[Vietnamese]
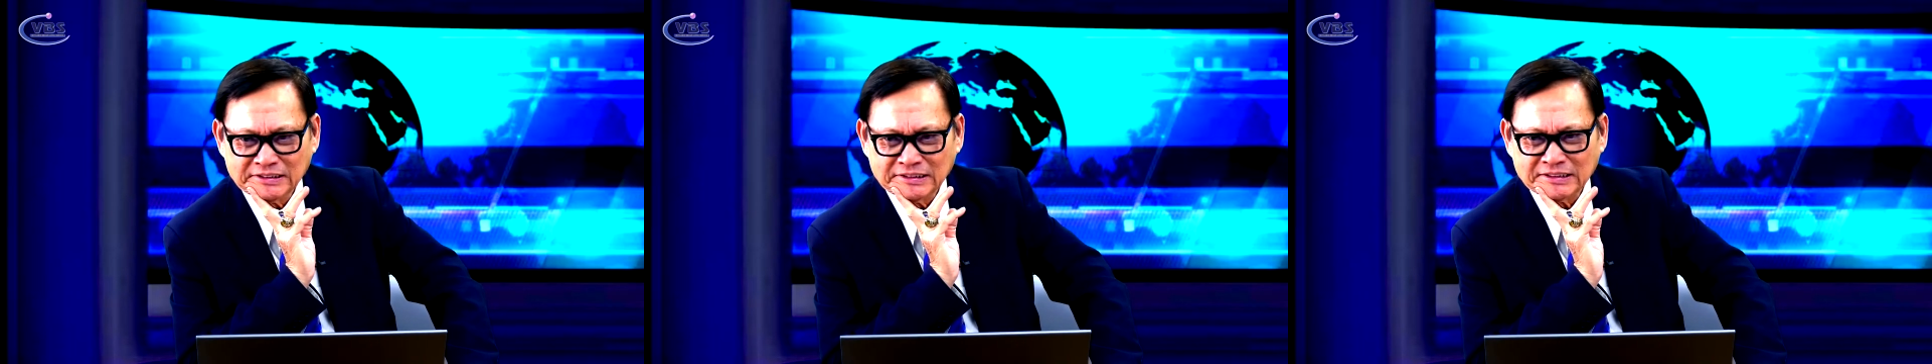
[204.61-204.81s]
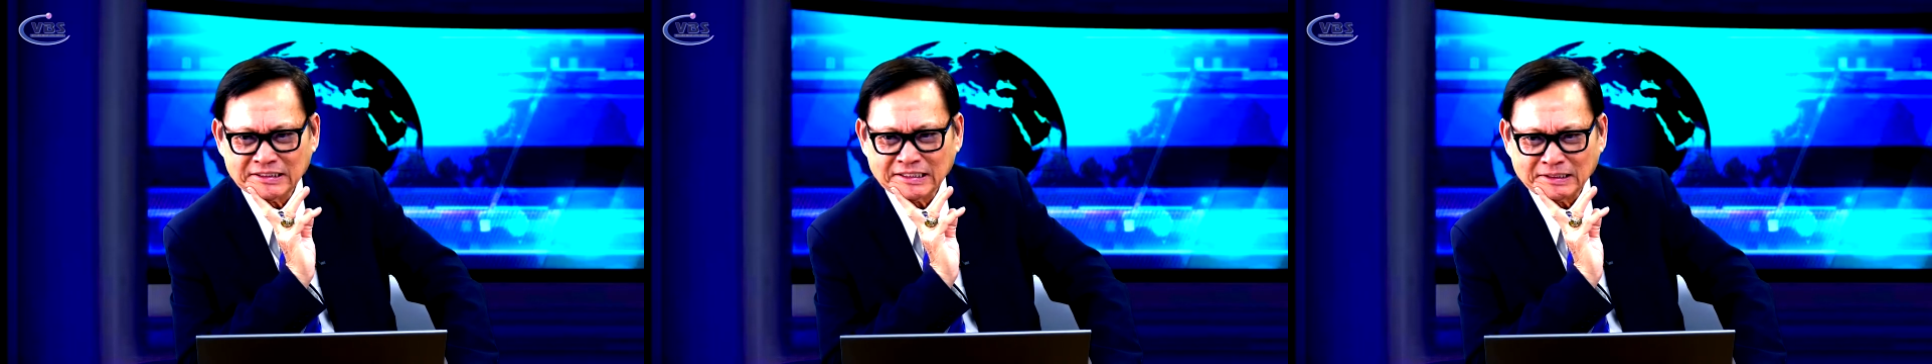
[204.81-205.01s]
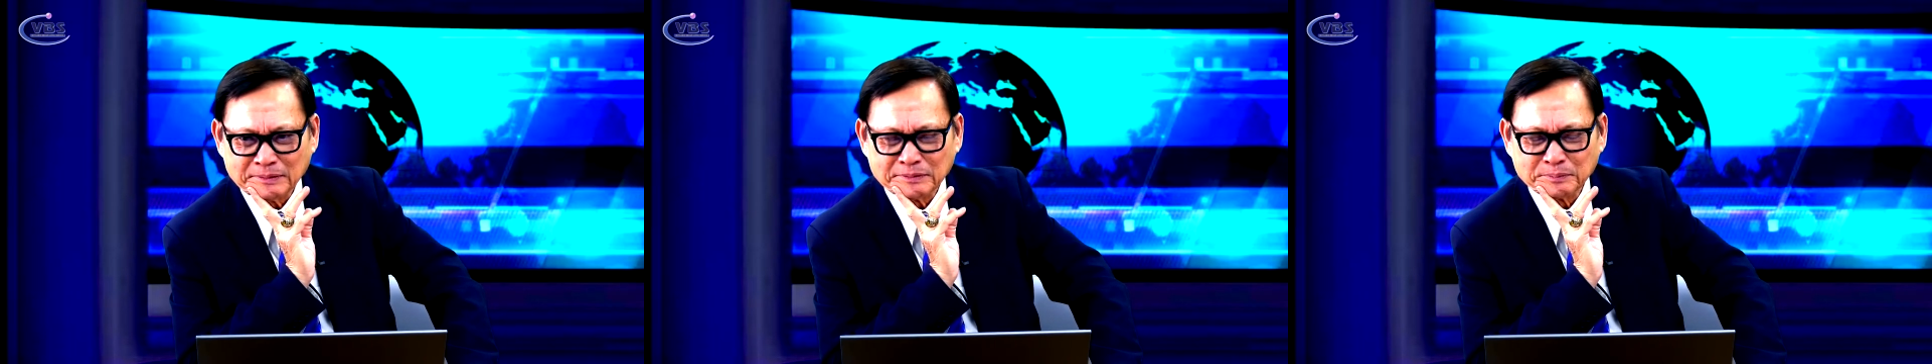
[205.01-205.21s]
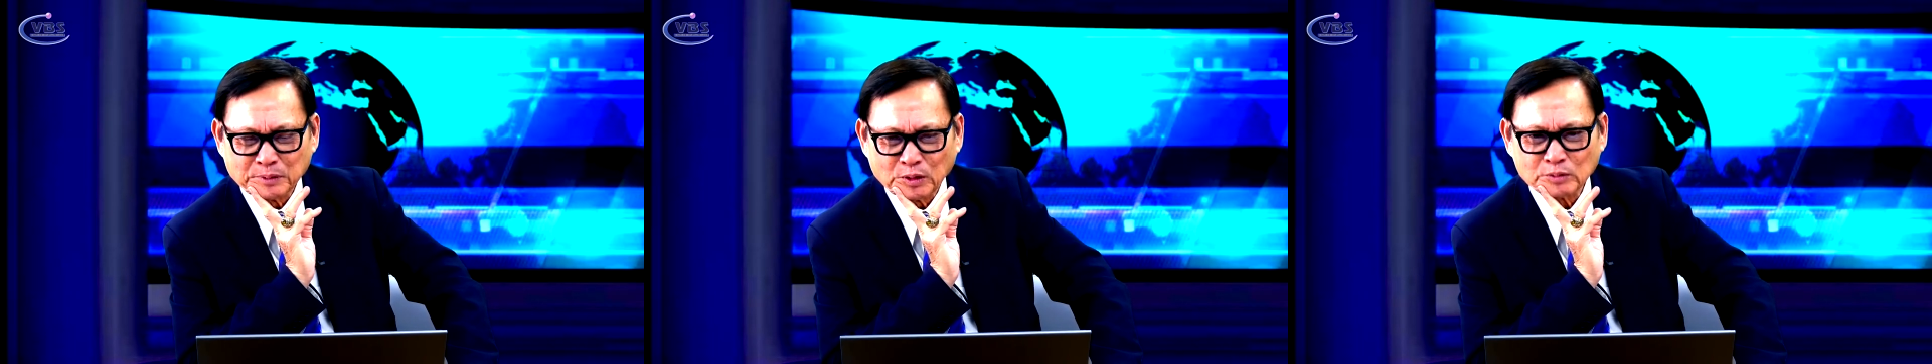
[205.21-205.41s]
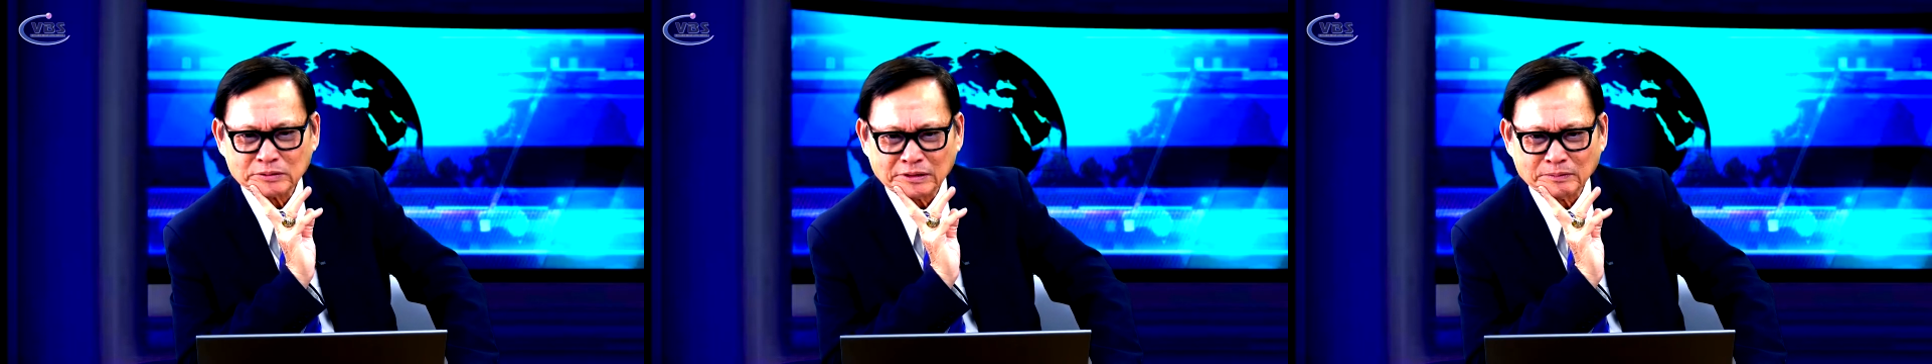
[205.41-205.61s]
là
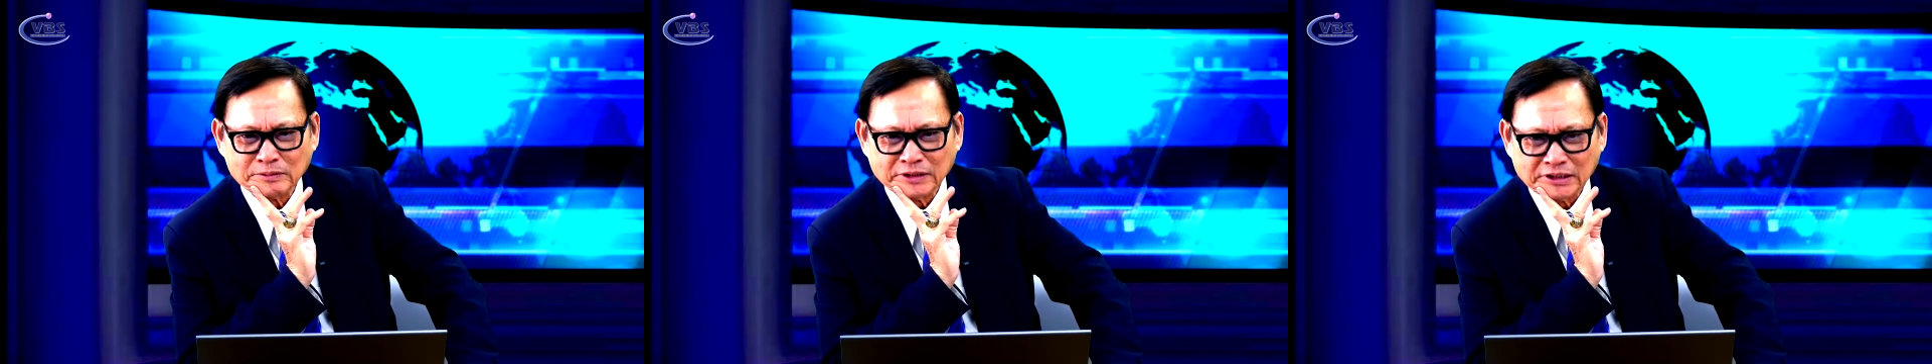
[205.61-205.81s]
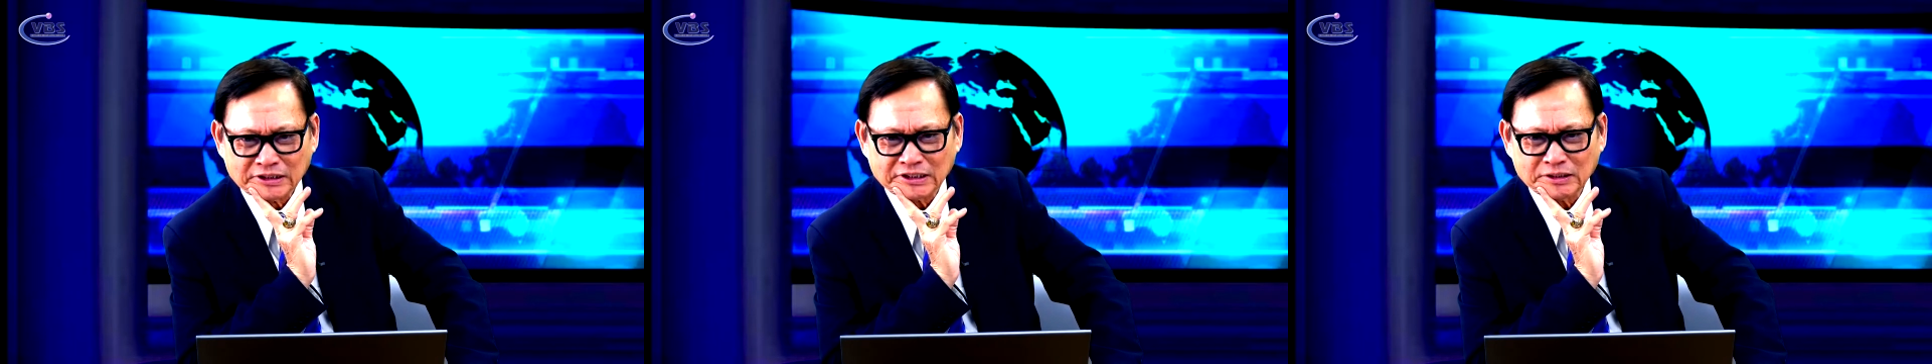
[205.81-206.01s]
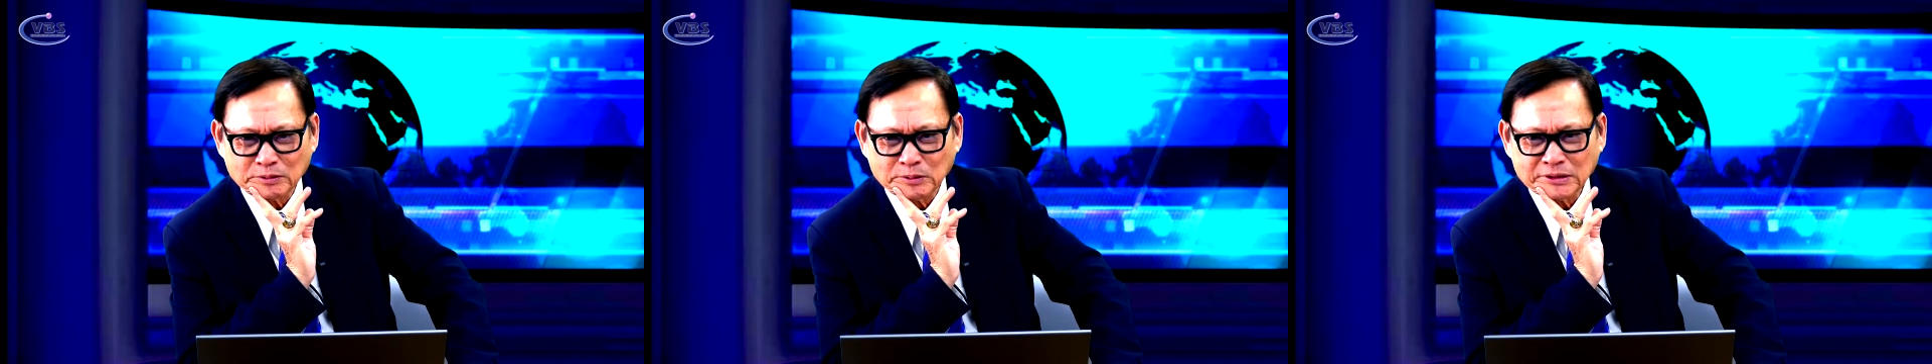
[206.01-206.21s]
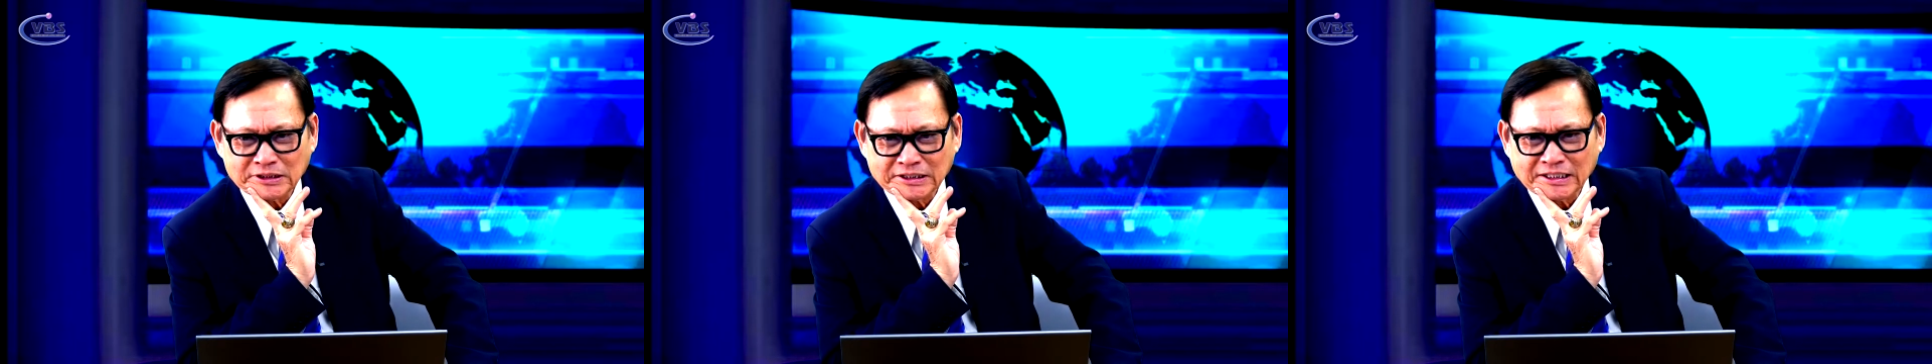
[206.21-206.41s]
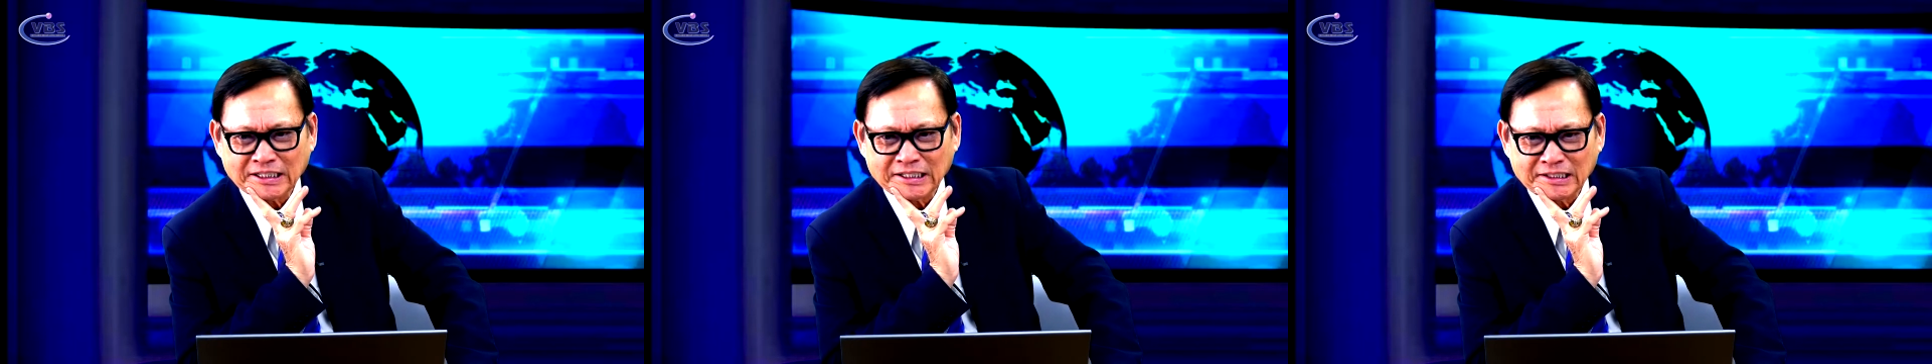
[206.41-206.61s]
một trong những cái quốc
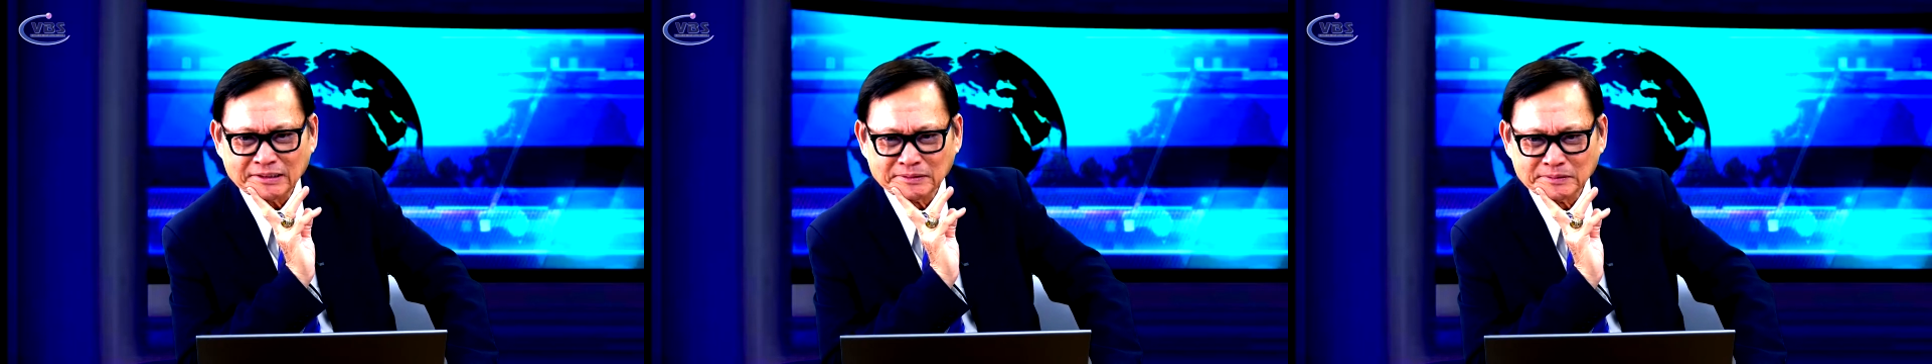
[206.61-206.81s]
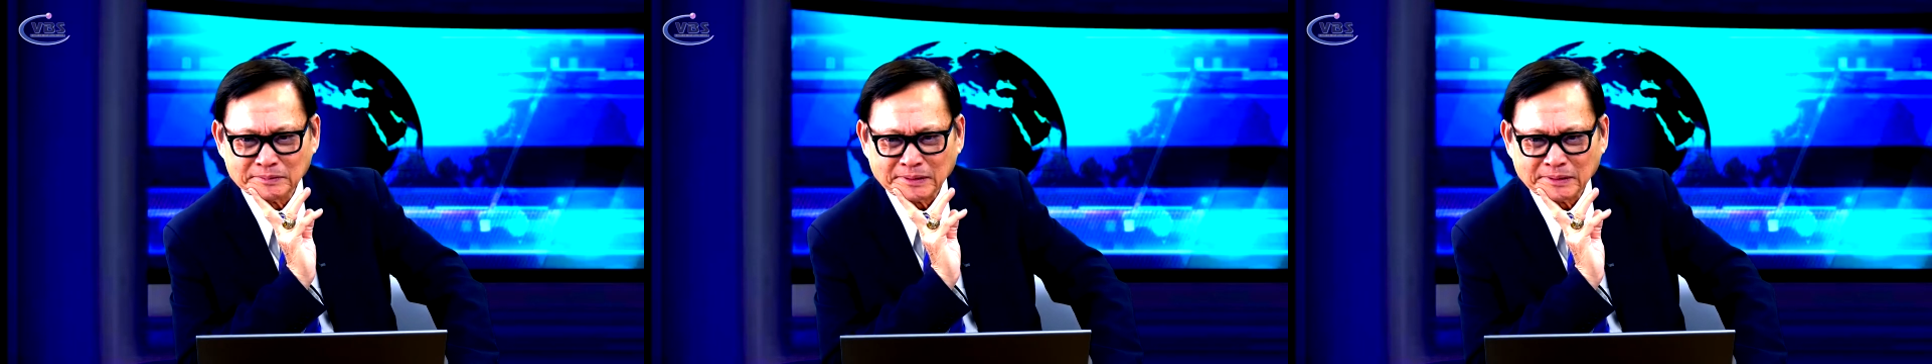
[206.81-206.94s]
gia